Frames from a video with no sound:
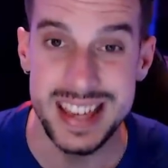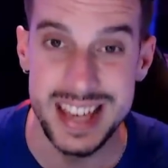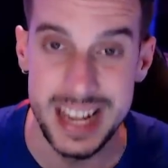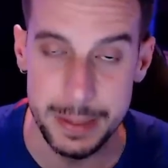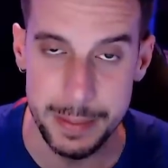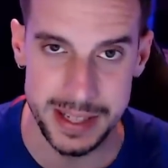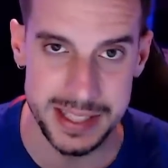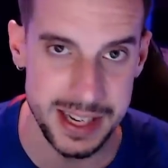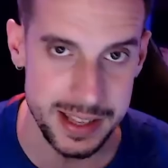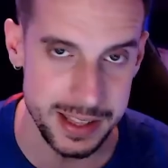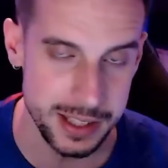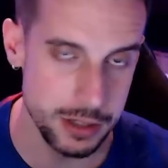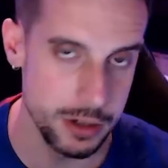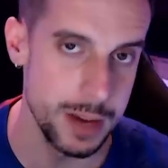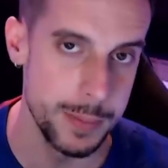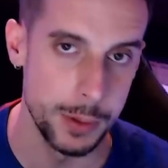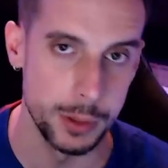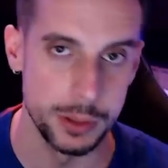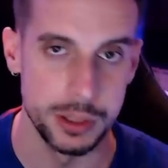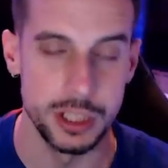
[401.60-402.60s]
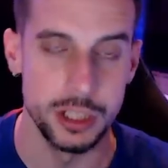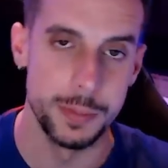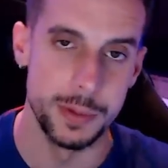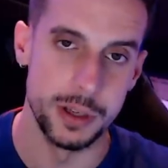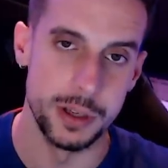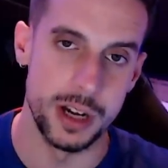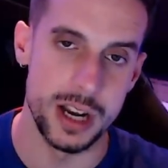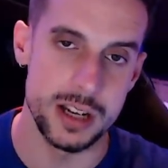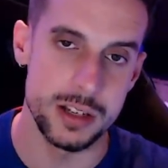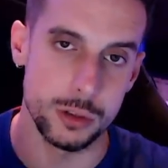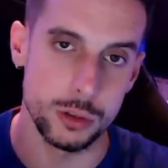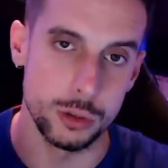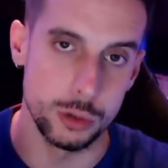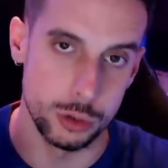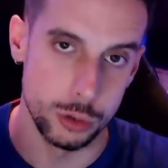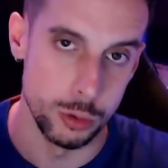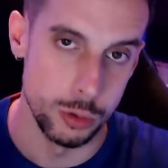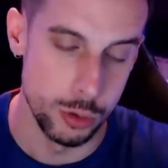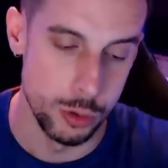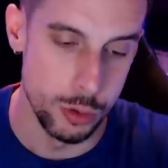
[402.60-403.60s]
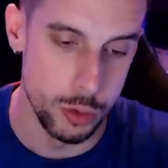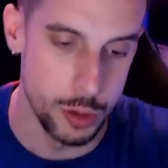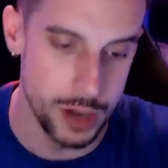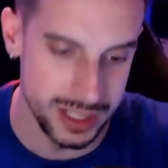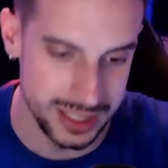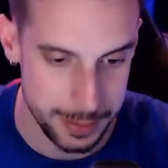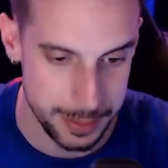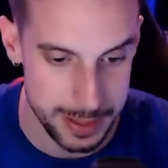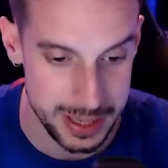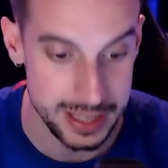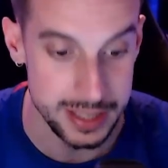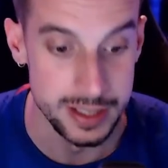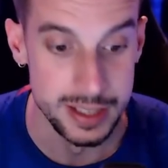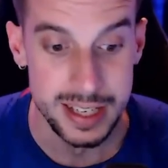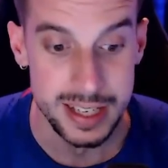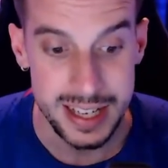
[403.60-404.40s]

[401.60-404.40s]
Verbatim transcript: el Barça dijo que por 5 millones tururú que te vi.